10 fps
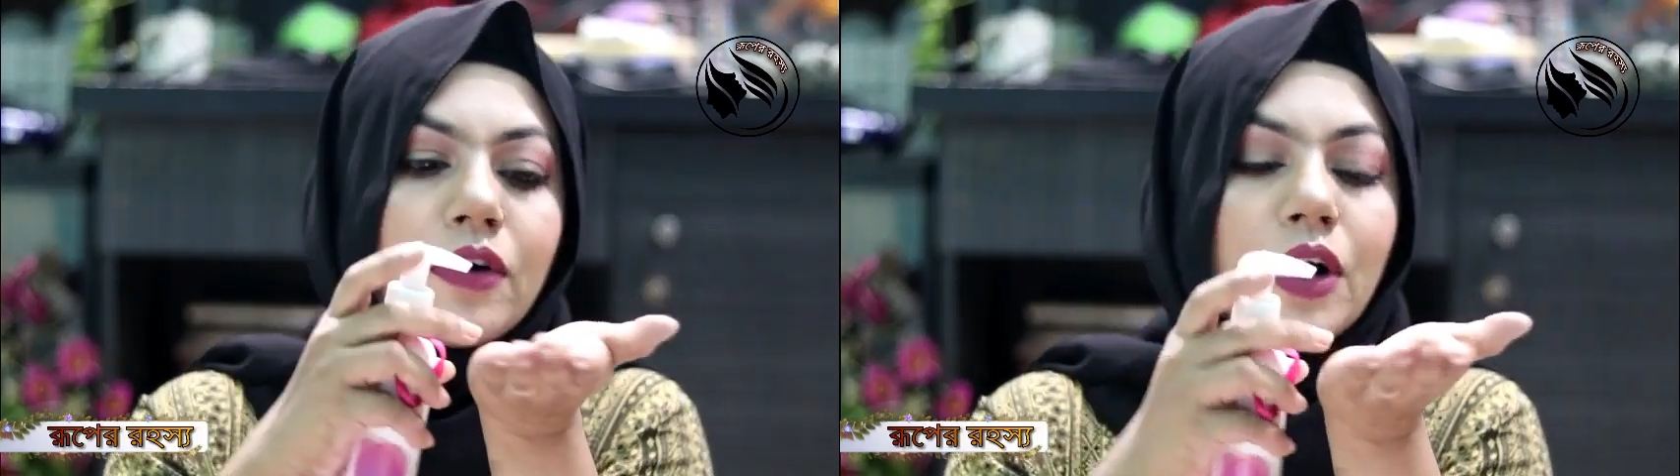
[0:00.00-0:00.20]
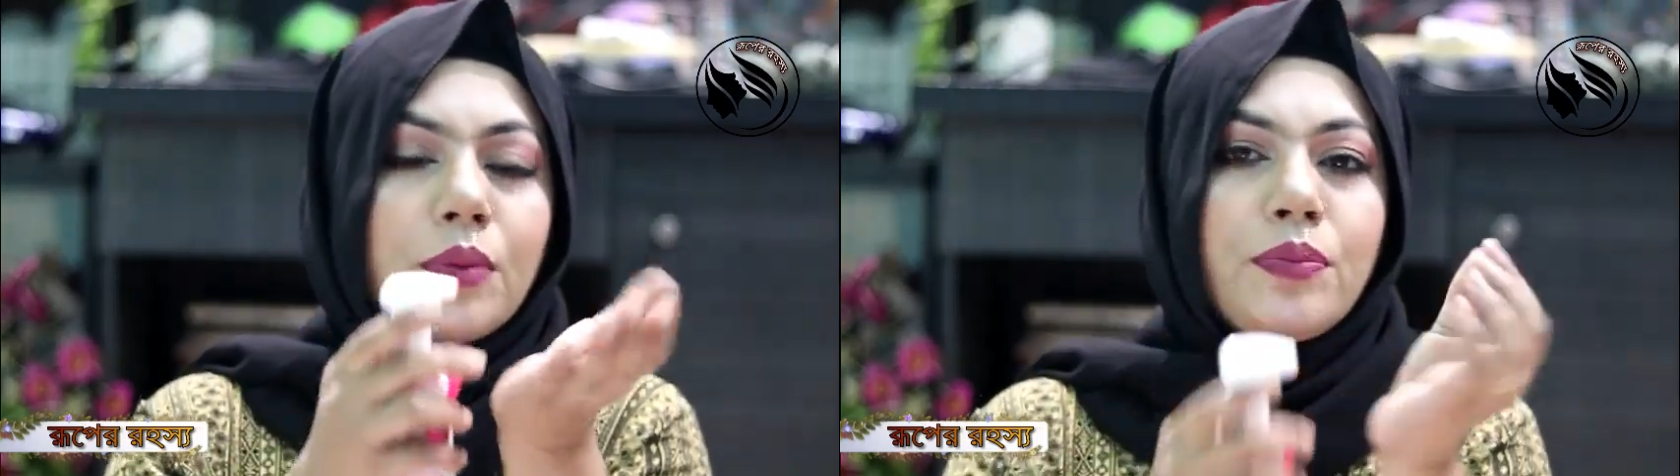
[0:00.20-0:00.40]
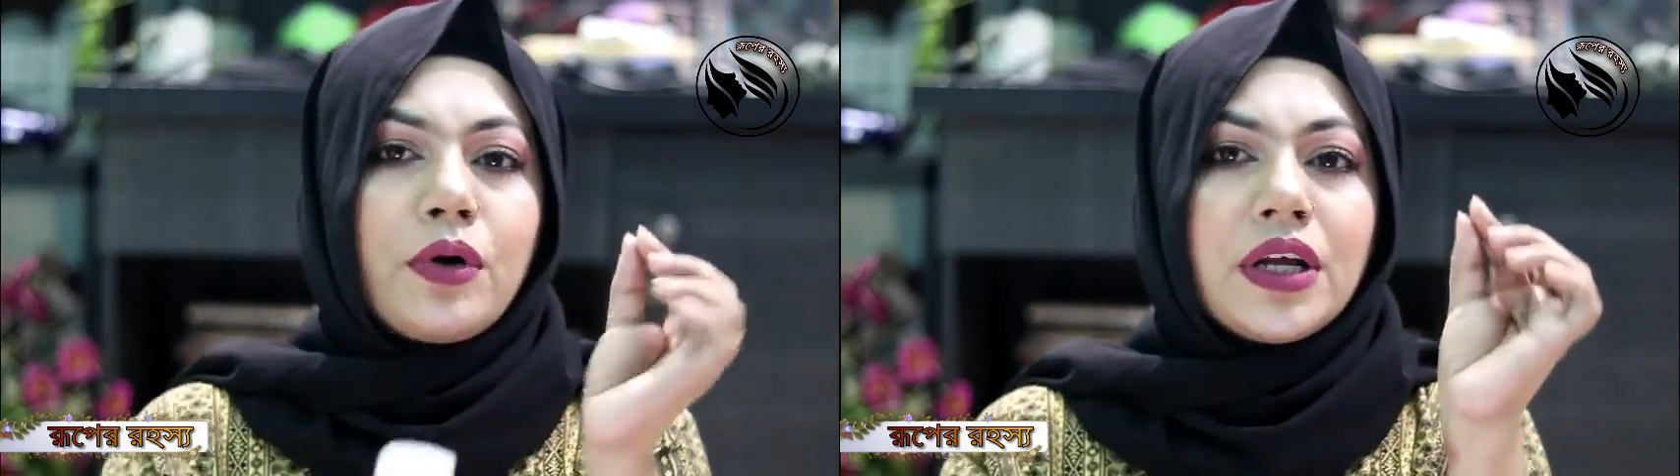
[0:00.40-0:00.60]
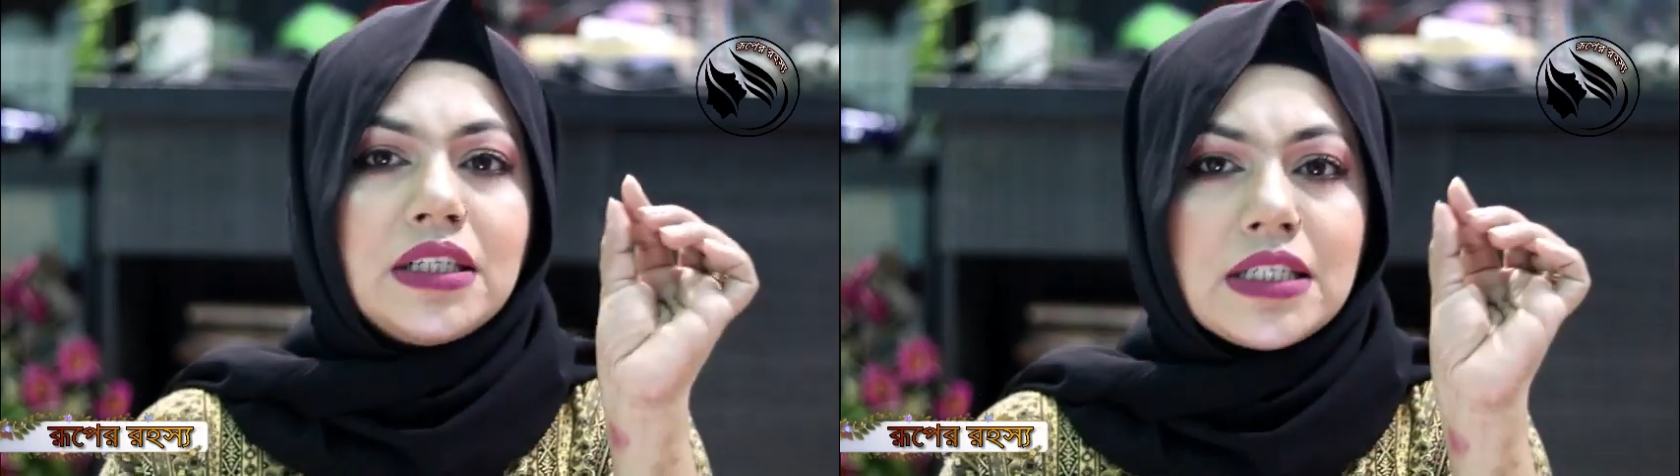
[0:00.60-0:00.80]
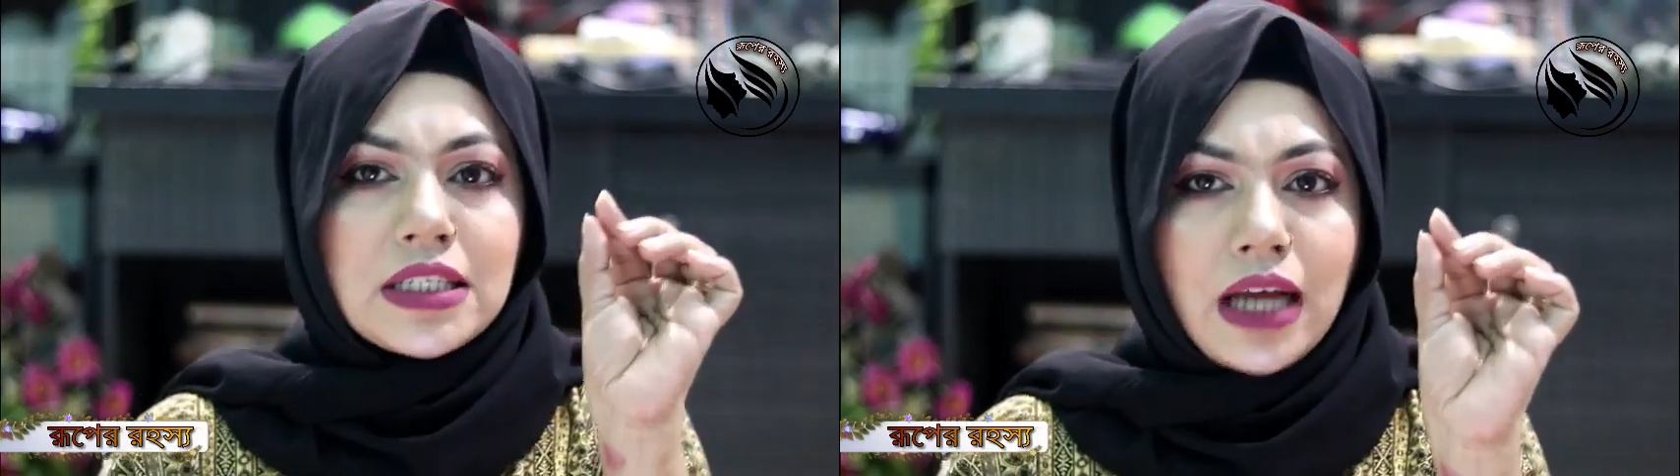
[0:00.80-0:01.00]
করার পরে
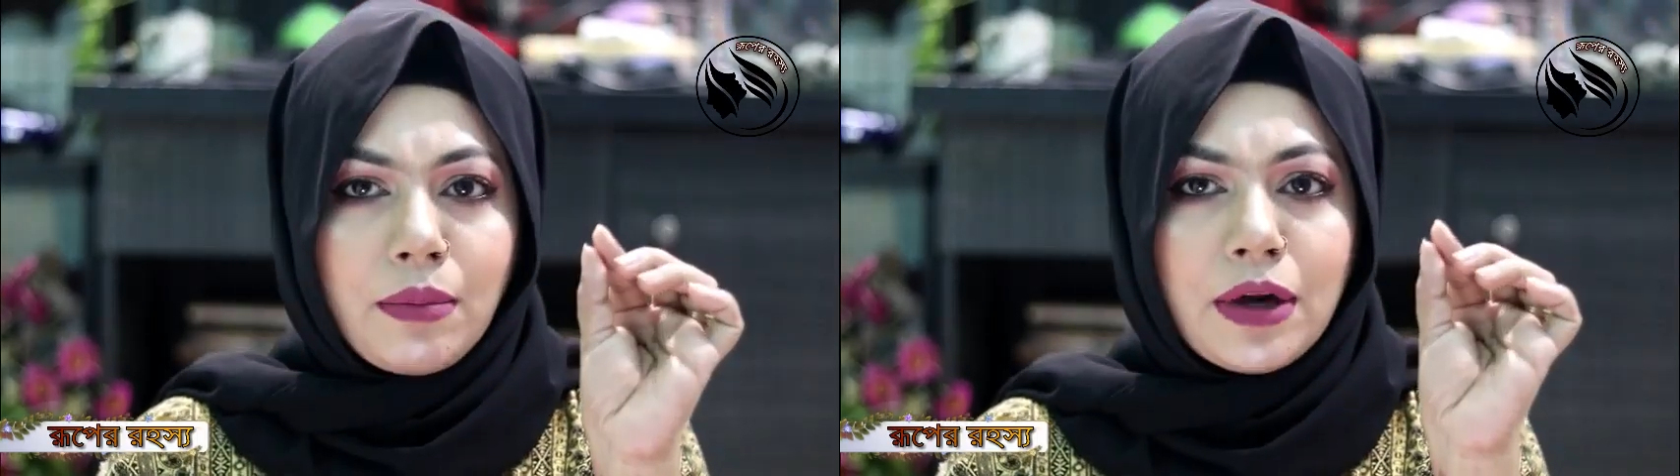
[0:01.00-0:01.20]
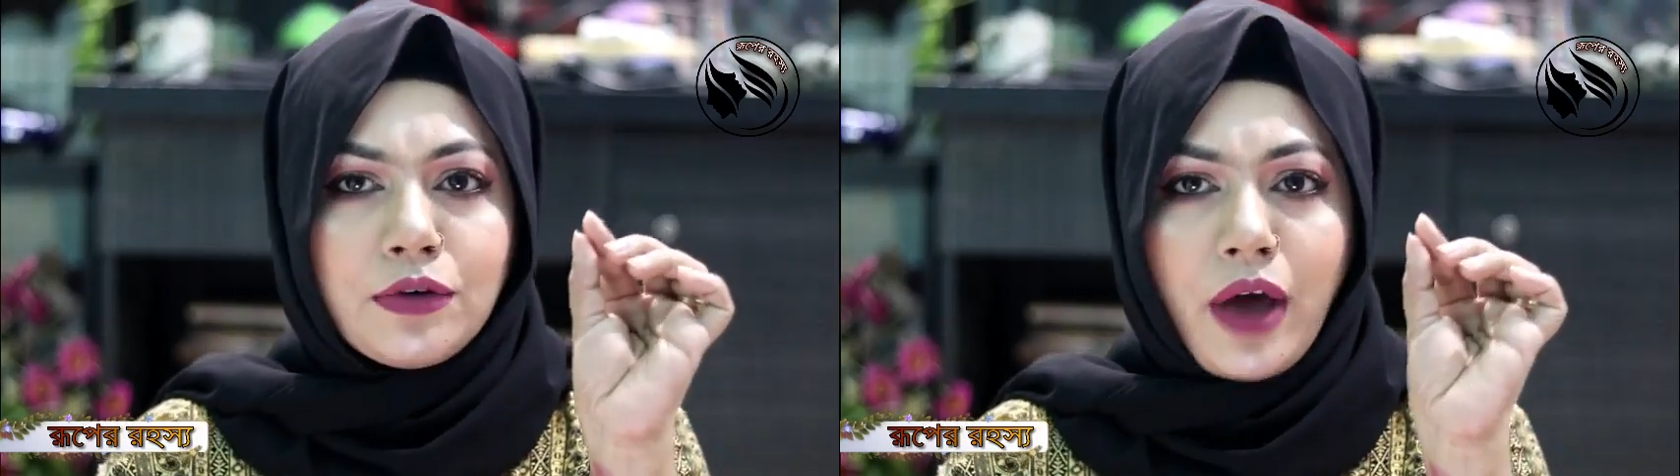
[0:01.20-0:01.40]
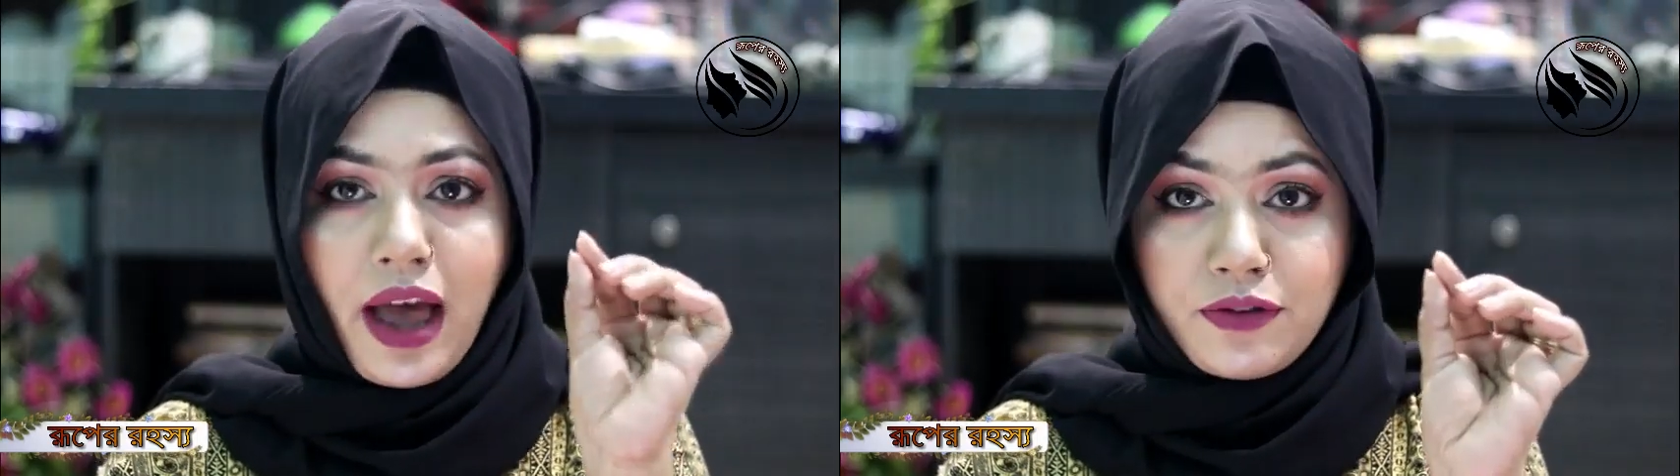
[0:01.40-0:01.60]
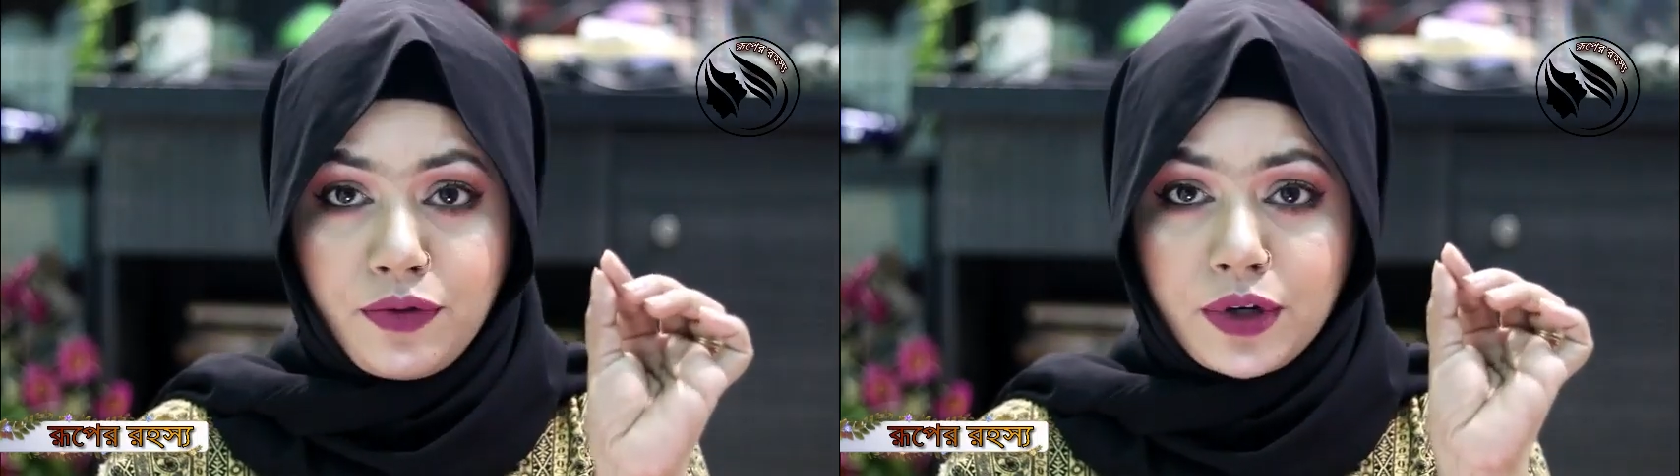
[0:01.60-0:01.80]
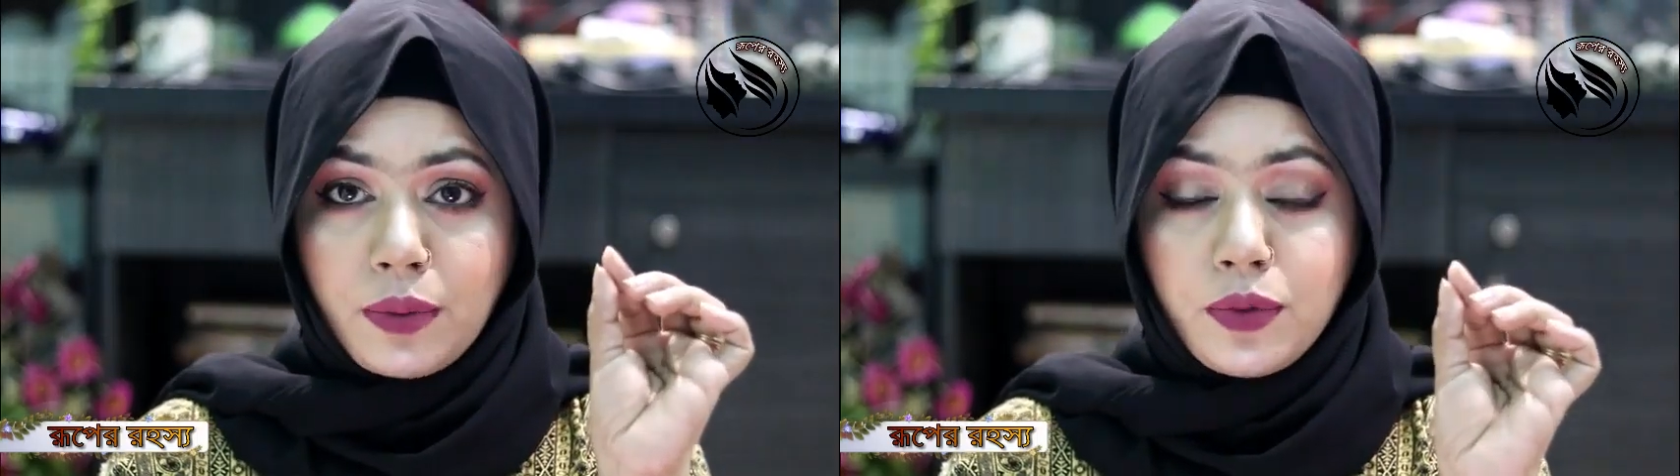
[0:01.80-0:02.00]
যে সামান্য এক
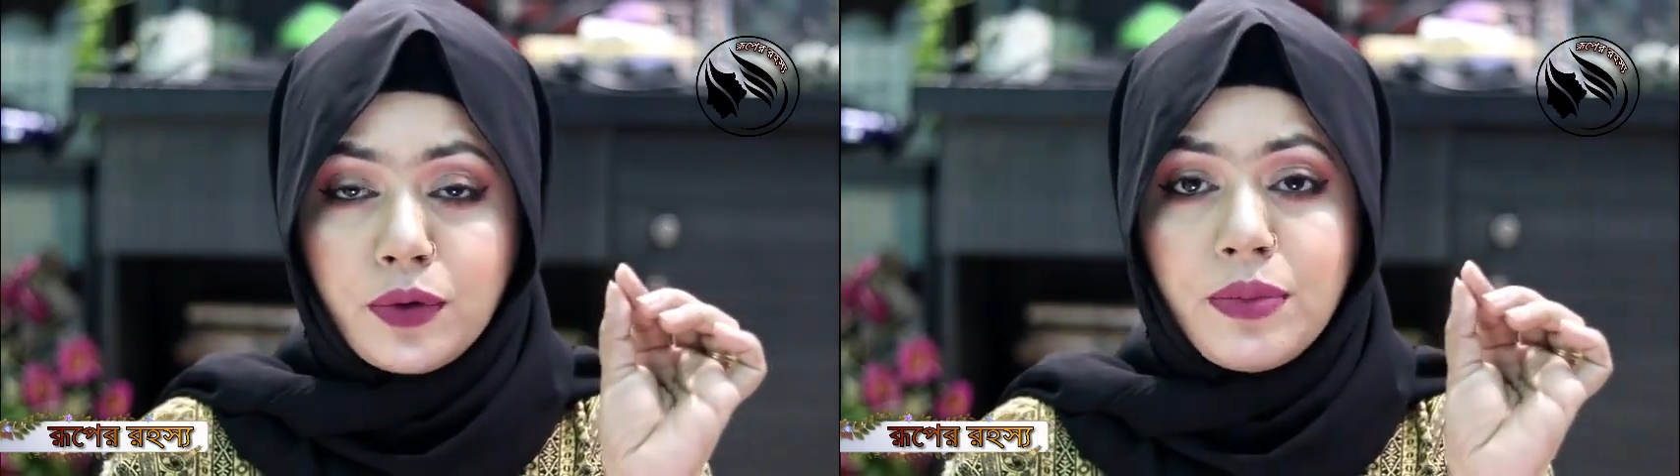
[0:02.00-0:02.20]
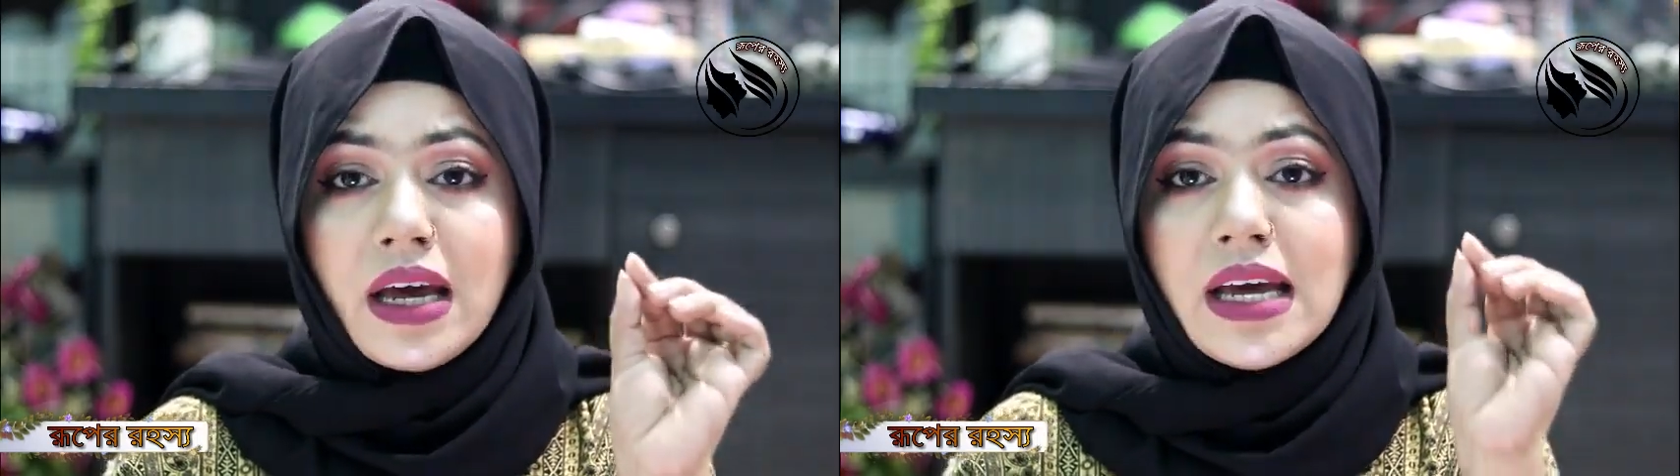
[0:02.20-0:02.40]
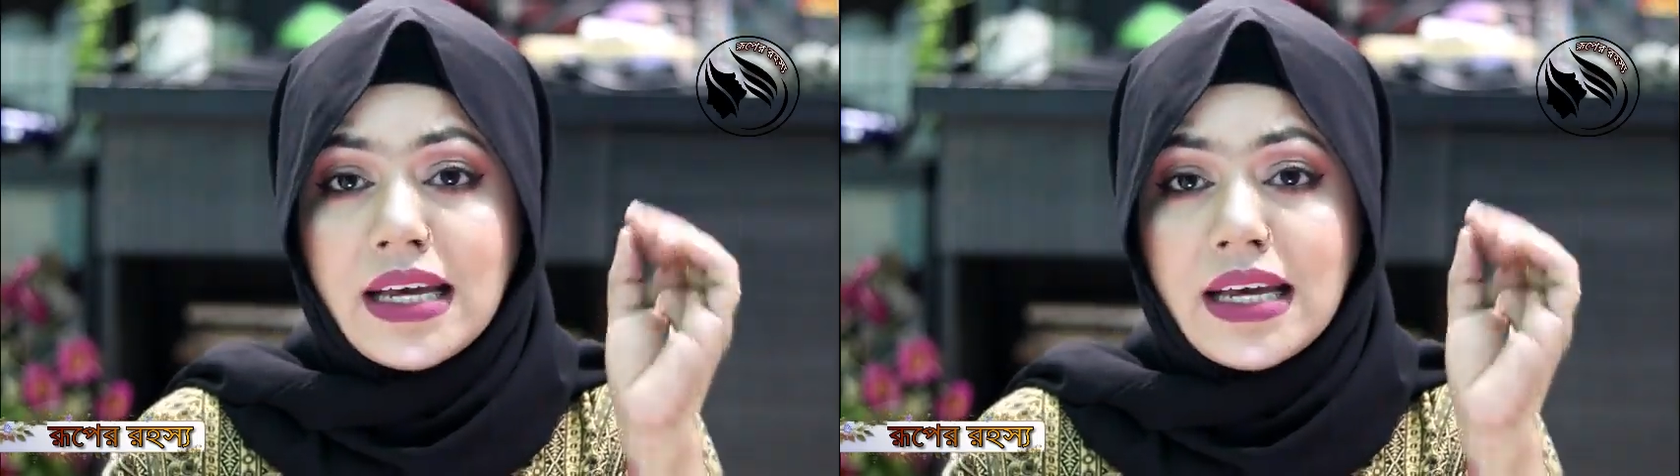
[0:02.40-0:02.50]
ফোঁটা পড়বে